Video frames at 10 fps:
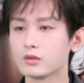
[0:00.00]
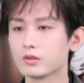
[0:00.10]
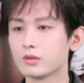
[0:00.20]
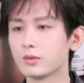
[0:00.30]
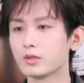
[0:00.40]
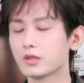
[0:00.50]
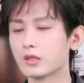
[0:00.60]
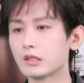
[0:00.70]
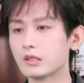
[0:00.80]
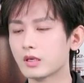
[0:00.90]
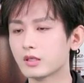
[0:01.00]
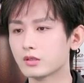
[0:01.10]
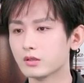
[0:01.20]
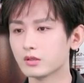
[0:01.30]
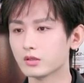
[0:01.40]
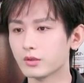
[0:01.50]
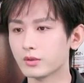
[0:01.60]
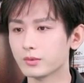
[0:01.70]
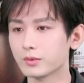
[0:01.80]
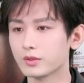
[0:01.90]
因为刚刚开始的时候，
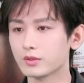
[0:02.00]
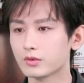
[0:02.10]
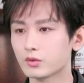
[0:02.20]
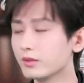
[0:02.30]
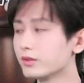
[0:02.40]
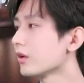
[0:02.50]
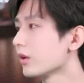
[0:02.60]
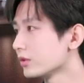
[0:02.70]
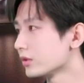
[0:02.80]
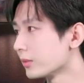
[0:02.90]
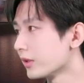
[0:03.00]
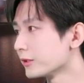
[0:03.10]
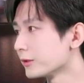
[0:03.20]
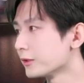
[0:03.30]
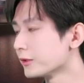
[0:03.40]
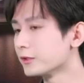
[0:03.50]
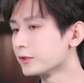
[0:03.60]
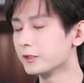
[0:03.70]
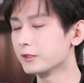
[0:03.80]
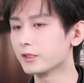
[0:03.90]
因为妆造老师嘛，因为以
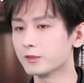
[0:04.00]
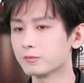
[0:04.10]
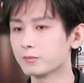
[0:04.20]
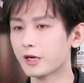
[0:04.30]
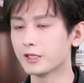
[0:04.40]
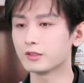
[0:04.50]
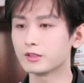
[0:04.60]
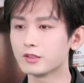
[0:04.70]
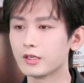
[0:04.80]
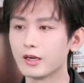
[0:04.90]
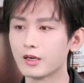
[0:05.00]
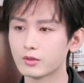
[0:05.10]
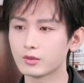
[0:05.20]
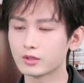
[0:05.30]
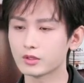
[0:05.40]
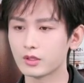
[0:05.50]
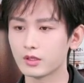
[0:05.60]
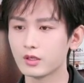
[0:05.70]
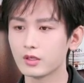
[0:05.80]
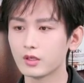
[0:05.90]
前可能拍戏啊，或者
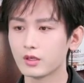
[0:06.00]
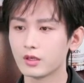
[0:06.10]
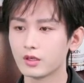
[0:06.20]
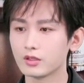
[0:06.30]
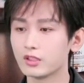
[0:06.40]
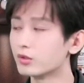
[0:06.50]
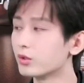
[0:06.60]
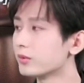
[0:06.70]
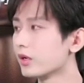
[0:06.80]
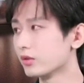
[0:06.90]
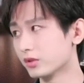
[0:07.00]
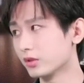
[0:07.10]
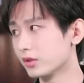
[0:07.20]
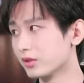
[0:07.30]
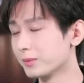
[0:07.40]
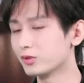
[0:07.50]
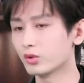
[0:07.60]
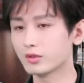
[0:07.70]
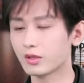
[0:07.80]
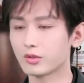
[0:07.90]
呃一些通告的时候，那么妆
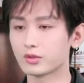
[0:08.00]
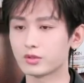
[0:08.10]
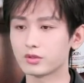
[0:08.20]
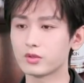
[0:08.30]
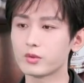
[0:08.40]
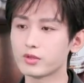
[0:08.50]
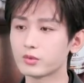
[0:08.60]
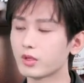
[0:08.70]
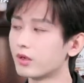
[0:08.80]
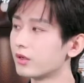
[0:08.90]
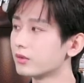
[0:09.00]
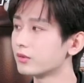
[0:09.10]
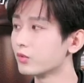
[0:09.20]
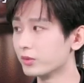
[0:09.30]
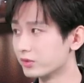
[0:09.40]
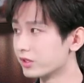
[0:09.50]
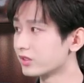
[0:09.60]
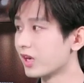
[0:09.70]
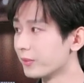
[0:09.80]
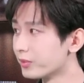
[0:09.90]
造老师都会用到我们这个
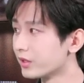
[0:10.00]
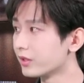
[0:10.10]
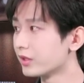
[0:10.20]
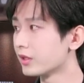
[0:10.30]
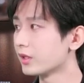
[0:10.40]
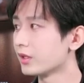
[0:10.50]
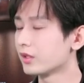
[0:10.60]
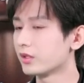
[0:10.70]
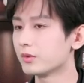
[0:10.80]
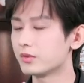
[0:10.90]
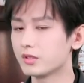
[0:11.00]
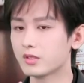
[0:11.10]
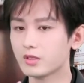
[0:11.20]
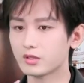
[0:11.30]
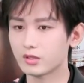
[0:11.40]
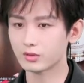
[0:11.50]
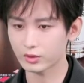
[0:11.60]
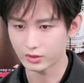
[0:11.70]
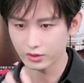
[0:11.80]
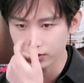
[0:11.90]
产品，嗯，因为我记得印象最
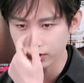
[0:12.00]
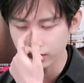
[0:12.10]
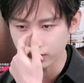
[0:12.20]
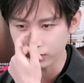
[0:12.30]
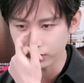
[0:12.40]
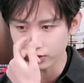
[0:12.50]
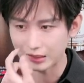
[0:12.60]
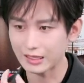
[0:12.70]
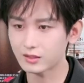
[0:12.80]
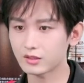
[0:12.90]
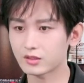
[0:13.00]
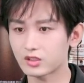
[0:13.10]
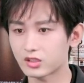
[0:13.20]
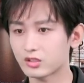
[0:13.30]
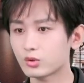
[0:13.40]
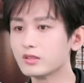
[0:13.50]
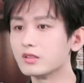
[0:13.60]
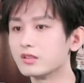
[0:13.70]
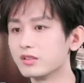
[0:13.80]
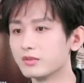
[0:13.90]
深刻的，就是他那个持妆
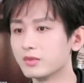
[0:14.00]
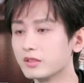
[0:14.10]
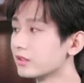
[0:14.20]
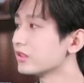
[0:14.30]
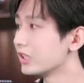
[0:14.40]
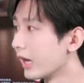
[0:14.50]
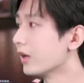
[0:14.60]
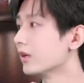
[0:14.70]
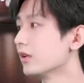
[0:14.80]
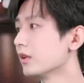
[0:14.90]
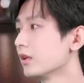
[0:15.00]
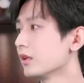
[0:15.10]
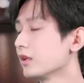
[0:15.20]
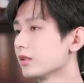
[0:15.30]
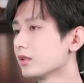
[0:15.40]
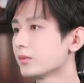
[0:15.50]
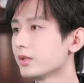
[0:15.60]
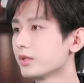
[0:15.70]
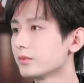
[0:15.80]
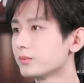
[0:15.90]
能力非常的强，嗯哼，因
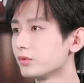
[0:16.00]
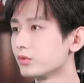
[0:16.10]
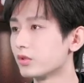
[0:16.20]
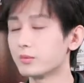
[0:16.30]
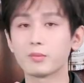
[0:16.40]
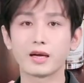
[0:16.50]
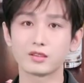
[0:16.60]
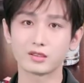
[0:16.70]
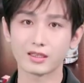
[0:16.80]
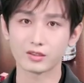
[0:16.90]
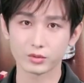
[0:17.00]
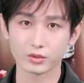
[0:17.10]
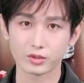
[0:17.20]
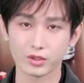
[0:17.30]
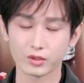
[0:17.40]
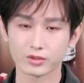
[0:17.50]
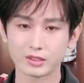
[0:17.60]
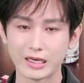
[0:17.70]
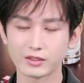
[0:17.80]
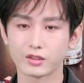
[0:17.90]
为比如说我们拍戏，大家都知道，
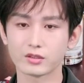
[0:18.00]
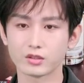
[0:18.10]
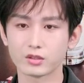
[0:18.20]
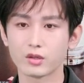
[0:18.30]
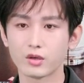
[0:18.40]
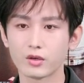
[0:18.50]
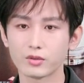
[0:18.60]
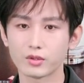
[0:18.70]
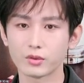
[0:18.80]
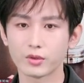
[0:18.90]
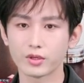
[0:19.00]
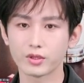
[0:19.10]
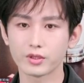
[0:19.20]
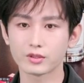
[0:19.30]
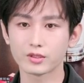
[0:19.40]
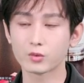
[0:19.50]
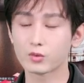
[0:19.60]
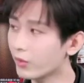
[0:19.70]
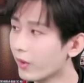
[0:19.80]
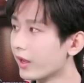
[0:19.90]
夏天的时候你会在户
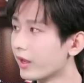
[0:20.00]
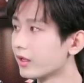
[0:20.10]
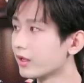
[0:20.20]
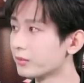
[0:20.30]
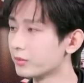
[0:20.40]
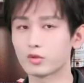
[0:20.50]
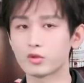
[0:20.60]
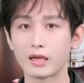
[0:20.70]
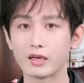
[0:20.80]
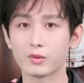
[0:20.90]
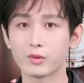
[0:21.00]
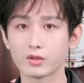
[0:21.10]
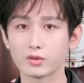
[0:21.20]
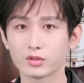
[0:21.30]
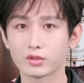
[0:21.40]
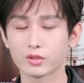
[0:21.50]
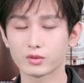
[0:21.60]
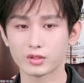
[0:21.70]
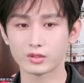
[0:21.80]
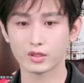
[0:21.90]
外，哎，比如我拍莲花楼的时候，
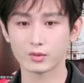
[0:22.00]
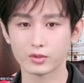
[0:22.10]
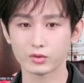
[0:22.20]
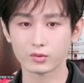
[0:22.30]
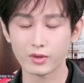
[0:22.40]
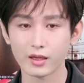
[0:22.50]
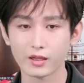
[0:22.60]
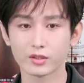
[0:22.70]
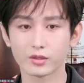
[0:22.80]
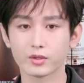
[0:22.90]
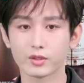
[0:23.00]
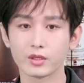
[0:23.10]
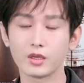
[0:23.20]
经常会出汗，也会。